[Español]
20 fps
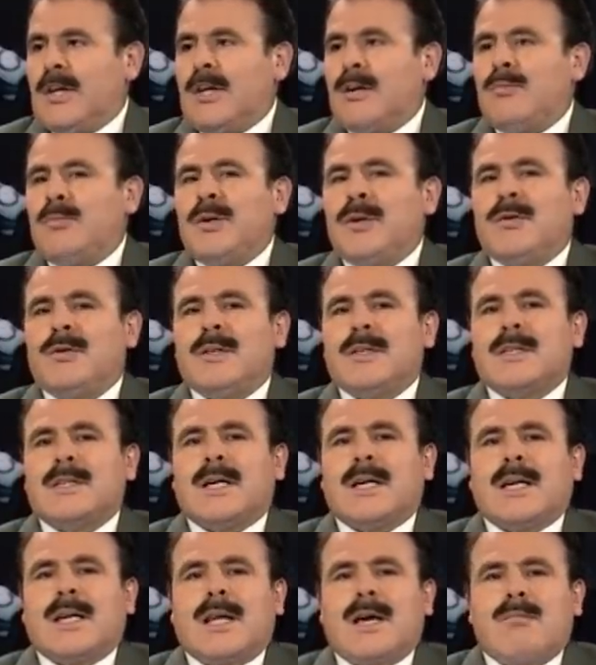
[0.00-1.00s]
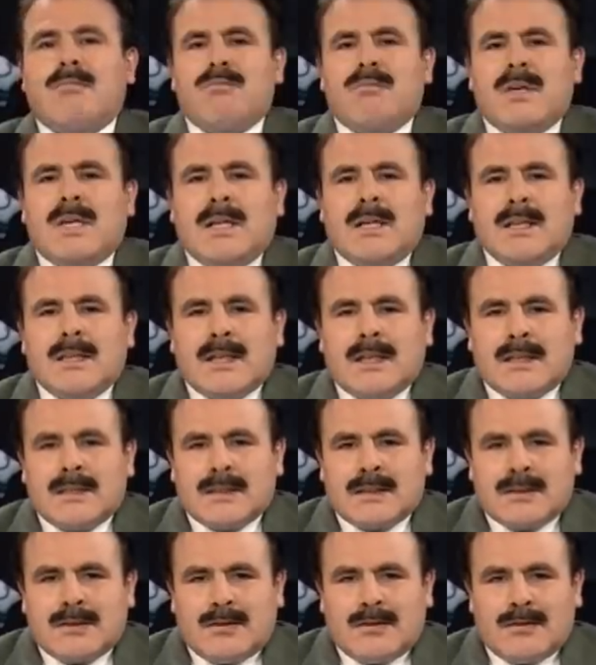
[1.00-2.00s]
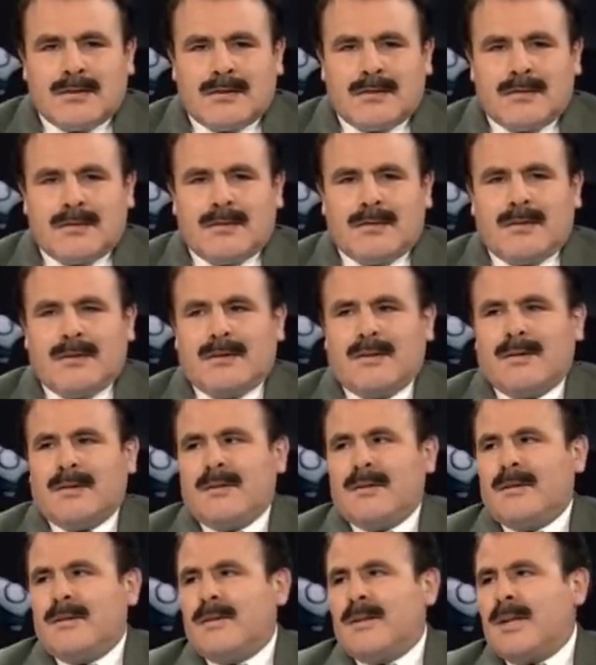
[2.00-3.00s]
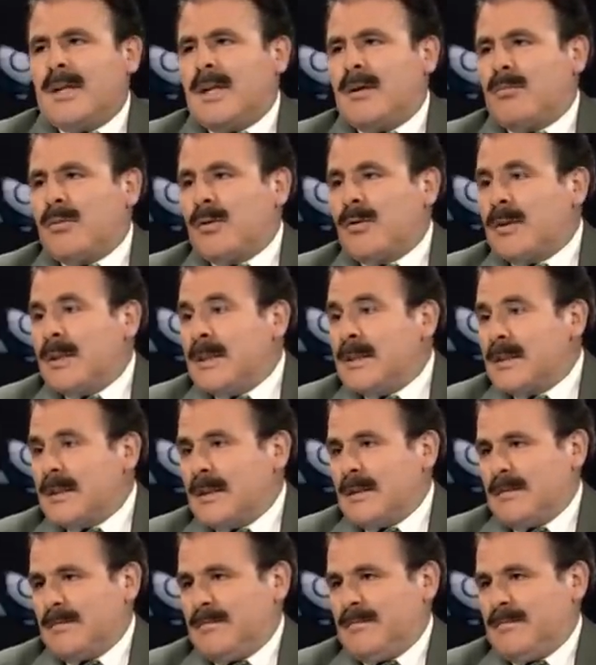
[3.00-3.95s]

que priorizar la militarización de la protesta.